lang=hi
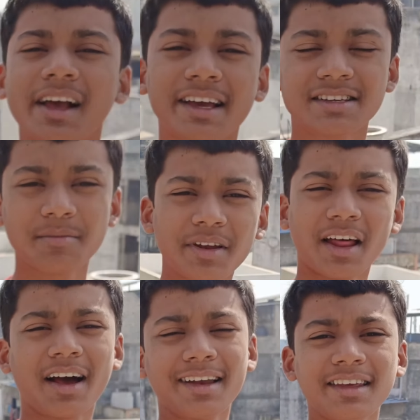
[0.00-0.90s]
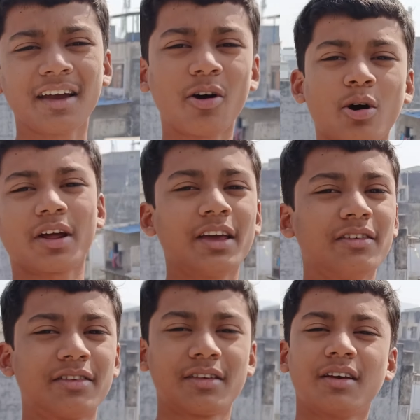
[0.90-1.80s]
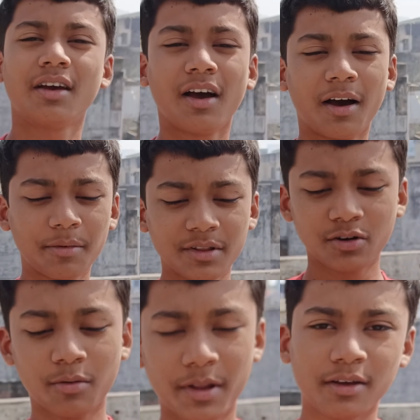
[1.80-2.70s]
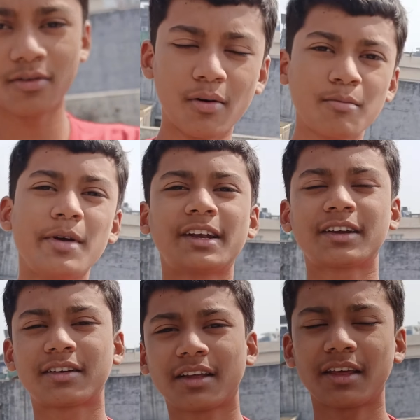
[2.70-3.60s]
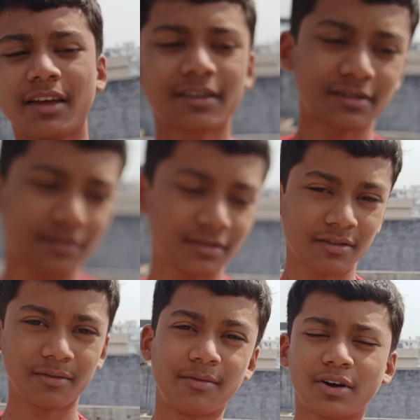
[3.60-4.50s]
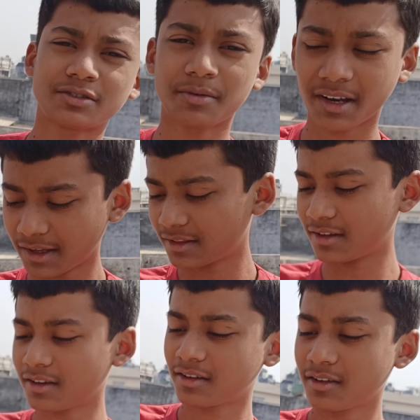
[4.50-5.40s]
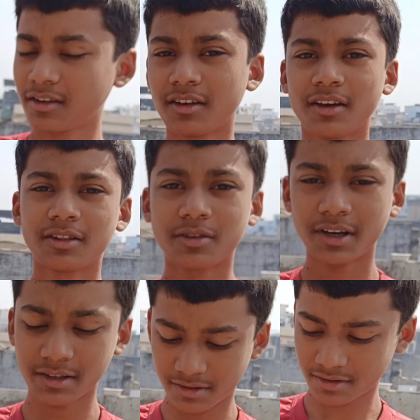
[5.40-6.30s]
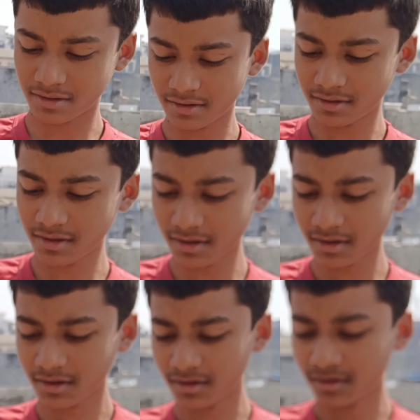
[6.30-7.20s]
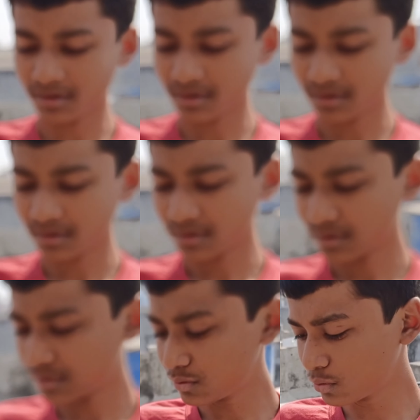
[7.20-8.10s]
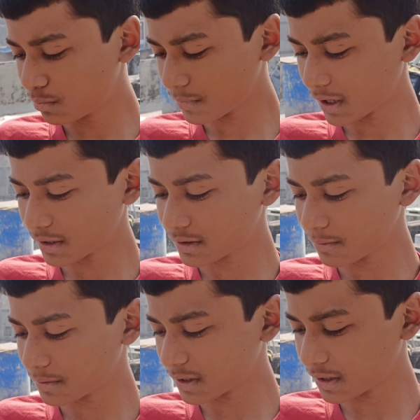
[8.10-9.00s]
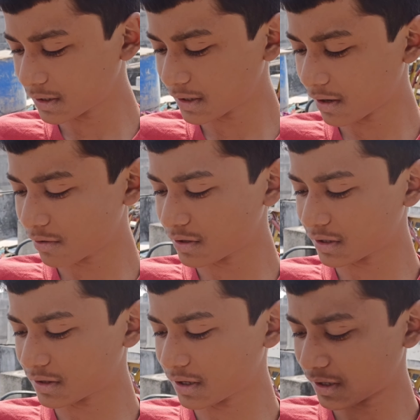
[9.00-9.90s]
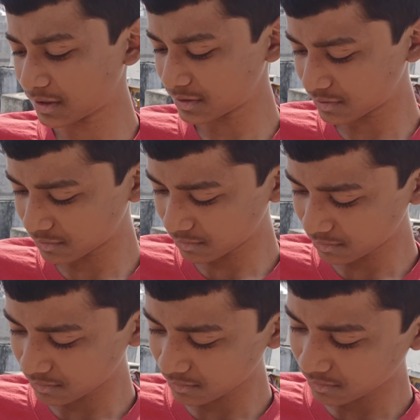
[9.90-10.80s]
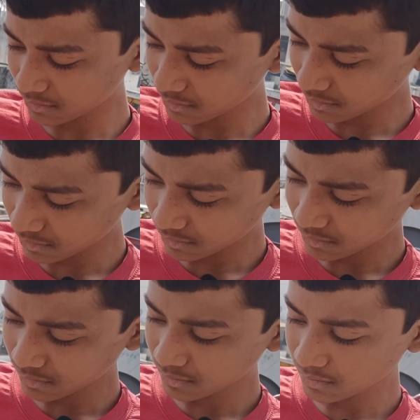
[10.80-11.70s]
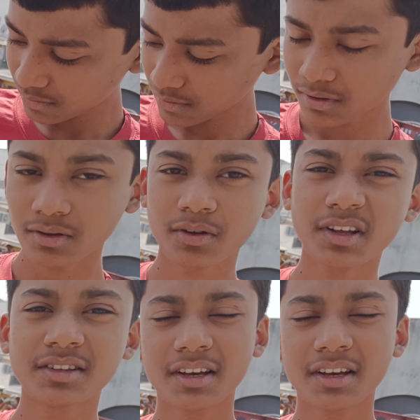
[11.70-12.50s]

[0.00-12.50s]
गाइज़ हमने नहा लिया और गाइज़ अभी देखो मैंने होम मेड एक वॉच बनाई थी तो गाइज़ ये धूप में आते ही पता नहीं क्या हो जाता है गाइज़ इसको तो गाइज़